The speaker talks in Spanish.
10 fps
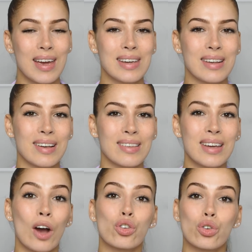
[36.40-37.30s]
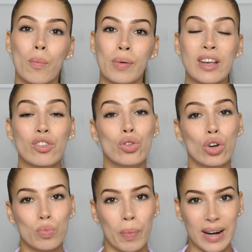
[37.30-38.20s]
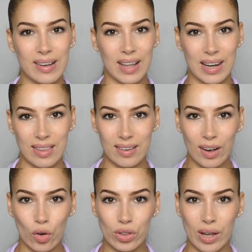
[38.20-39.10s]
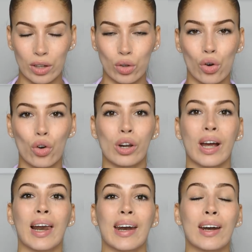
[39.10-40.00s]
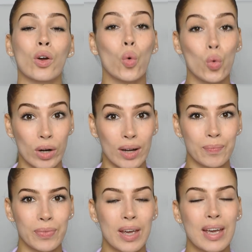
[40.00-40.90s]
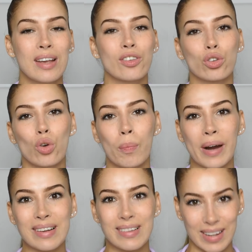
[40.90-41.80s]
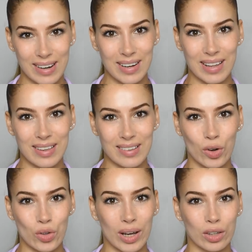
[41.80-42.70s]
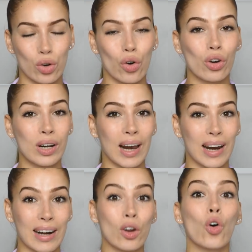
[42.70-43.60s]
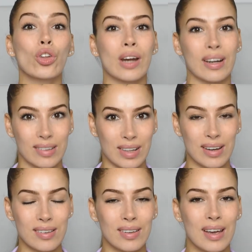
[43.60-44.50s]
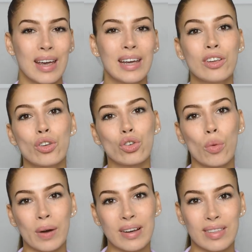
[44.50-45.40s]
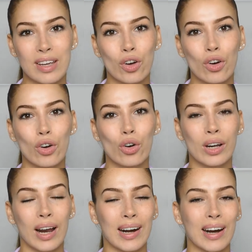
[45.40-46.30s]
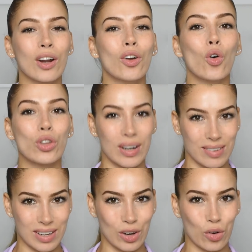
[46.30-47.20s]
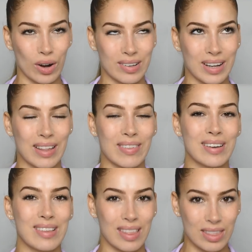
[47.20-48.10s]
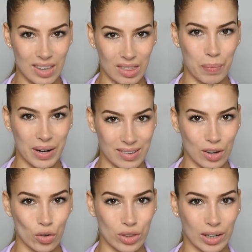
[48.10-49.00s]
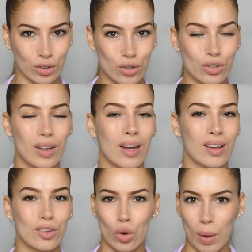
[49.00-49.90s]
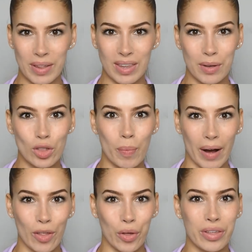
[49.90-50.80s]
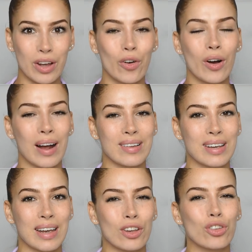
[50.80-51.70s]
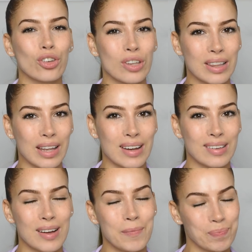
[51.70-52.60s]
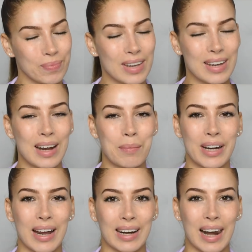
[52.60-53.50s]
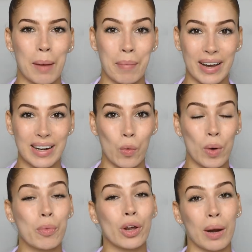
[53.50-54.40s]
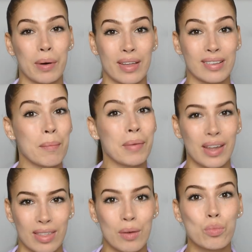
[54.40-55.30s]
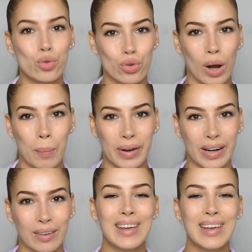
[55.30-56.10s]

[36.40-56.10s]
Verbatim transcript: Y es que si os compráis dos pares de lentes de contacto os regalarán una. Si os compráis tres lentes de contacto os regalarán otras tres. Y si os compráis cinco os regalarán otras cinco. Así que tendréis 10 pares de contactos solamente habiendo pagado cinco, Así que si os interesa ir a mirar la página web porque la verdad es que merece mucho la pena.